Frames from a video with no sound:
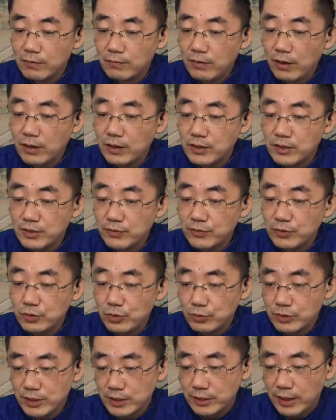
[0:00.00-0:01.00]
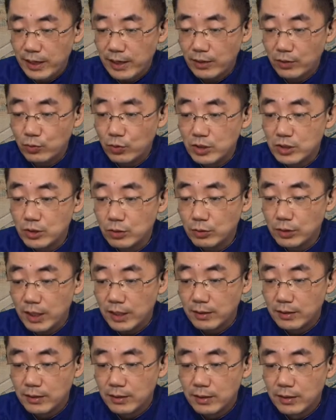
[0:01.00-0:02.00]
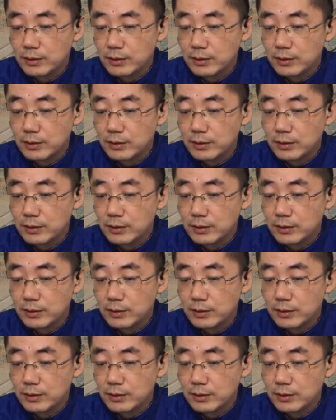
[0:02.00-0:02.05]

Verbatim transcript: 旺儿媳妇送进来，我收了。”